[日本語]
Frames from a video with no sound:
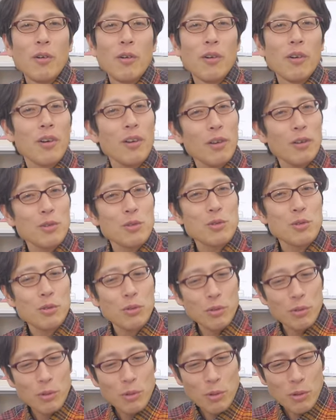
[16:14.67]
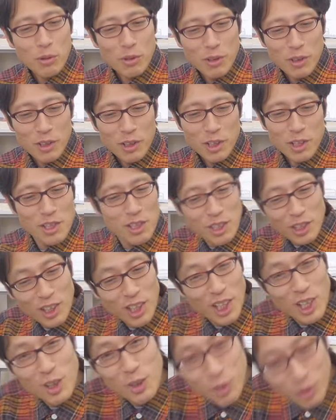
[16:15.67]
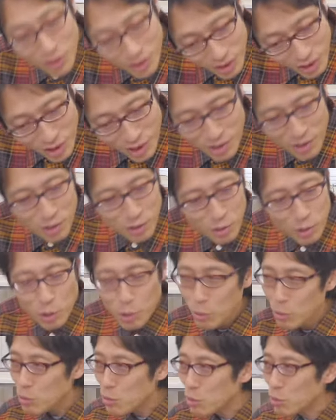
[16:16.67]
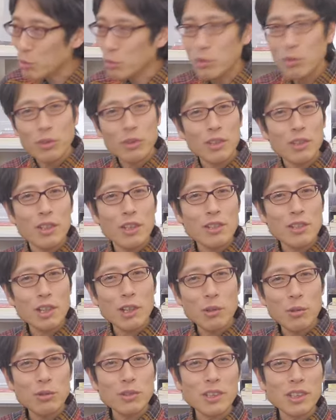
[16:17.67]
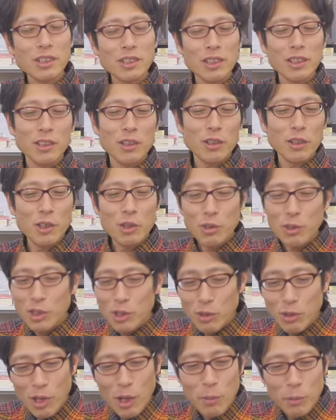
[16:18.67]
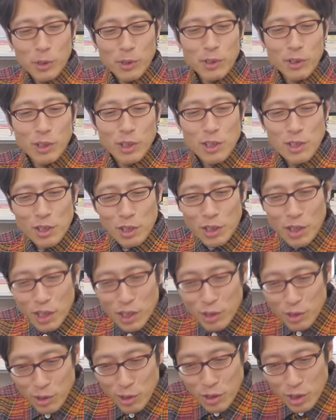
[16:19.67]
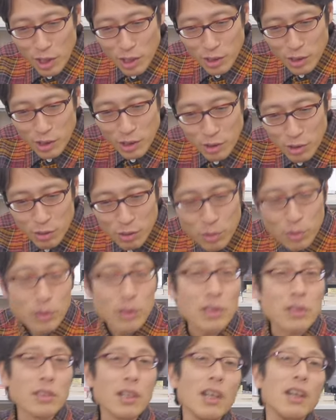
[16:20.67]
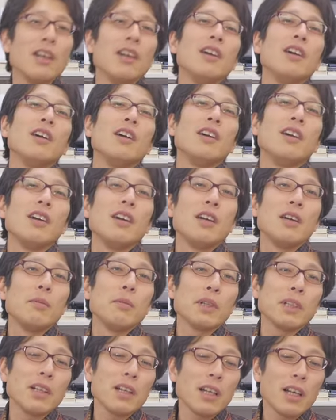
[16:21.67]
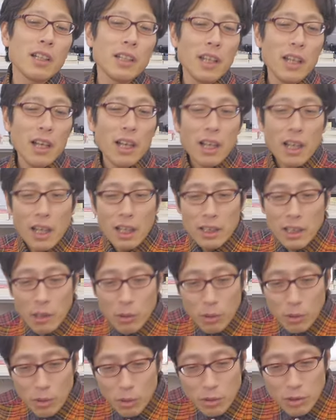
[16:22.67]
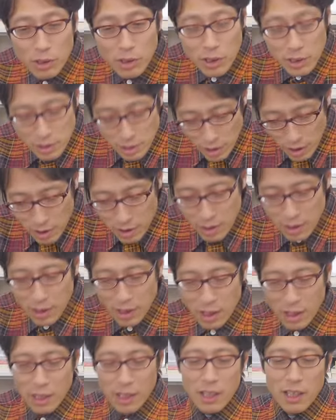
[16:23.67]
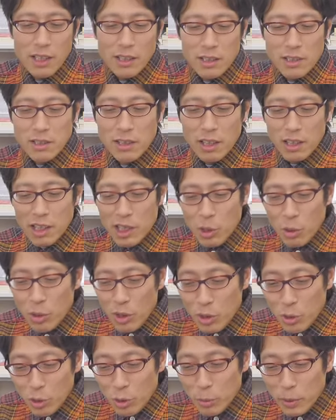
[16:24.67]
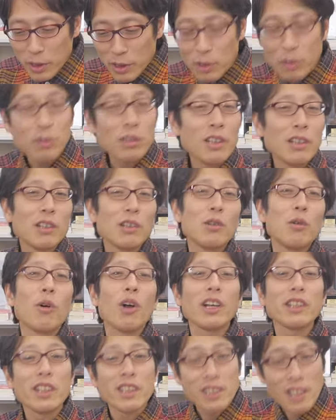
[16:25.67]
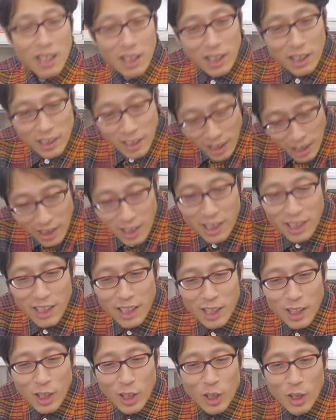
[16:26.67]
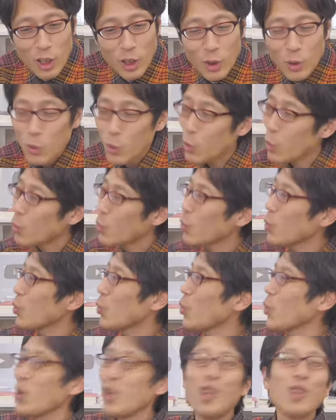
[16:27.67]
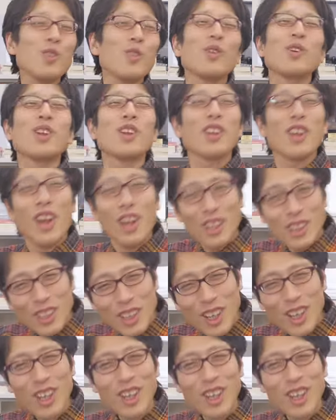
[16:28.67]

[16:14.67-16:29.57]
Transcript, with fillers: あれちょっといいんじゃないのっていう、日本ちょっと経済良くなってきて日本企業頑張ってていいんじゃないってなってくるとですね、また金が金を呼んでですね、はい、ですから日本にとどまってくれてるお金さんがね、なんかここいいとこだな